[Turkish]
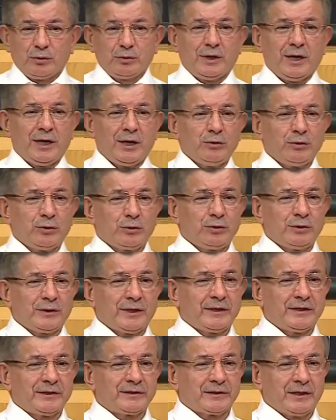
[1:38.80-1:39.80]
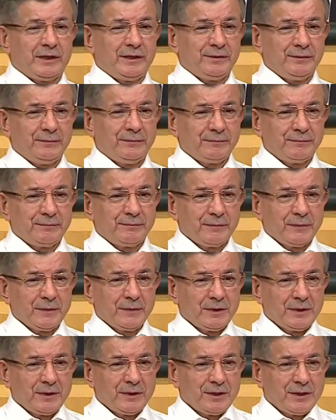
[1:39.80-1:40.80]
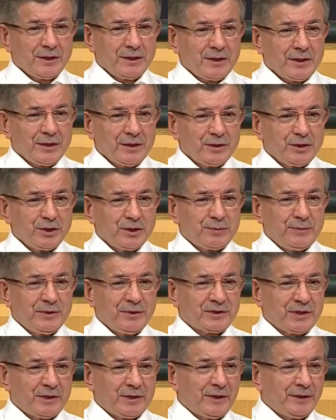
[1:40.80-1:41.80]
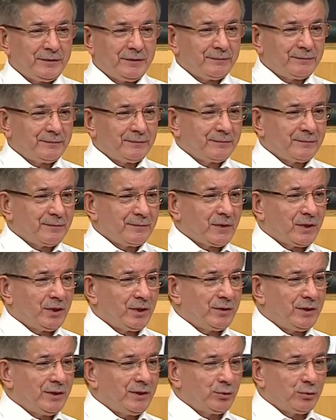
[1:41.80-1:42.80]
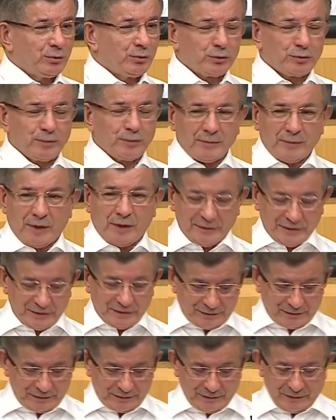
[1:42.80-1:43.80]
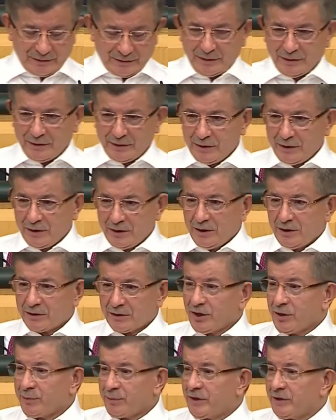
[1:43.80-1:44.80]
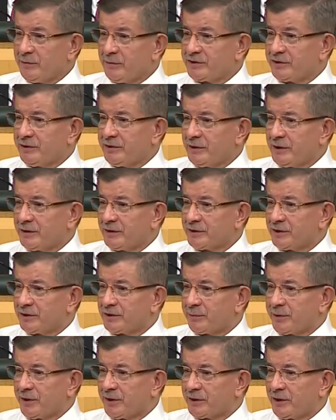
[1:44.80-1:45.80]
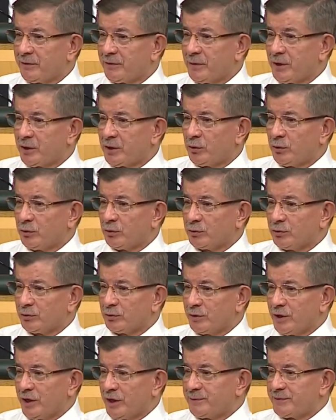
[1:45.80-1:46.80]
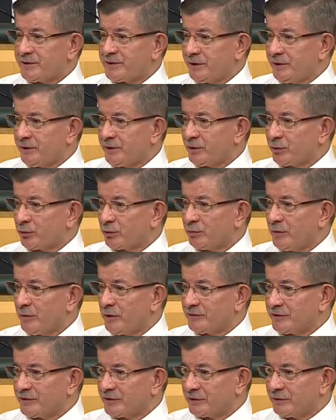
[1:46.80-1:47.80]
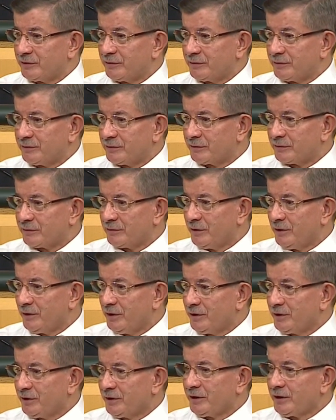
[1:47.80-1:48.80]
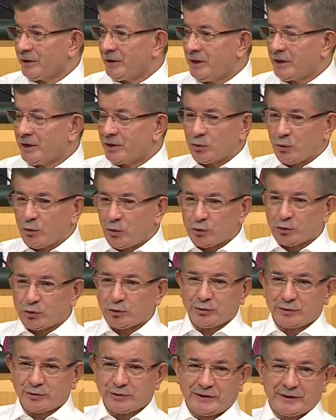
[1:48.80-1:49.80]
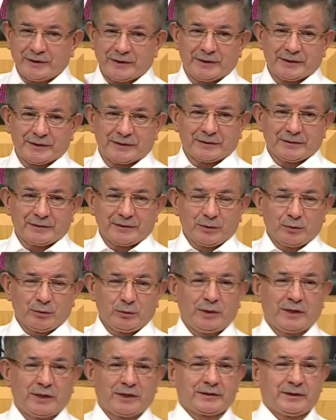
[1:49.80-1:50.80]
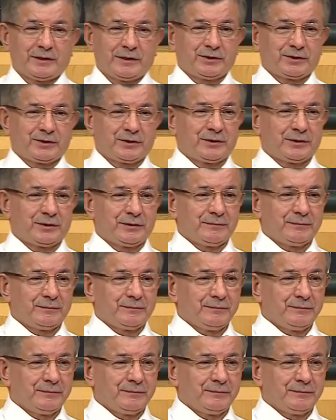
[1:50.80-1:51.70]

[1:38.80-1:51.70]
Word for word: Kulağa okunan ezan hiçbir zaman tevhidi unutmamamız, rehberimizin Hazreti Peygamber olduğunu hep zihinde tutmamız içindir. İlk o söz girer kulaktan içeri.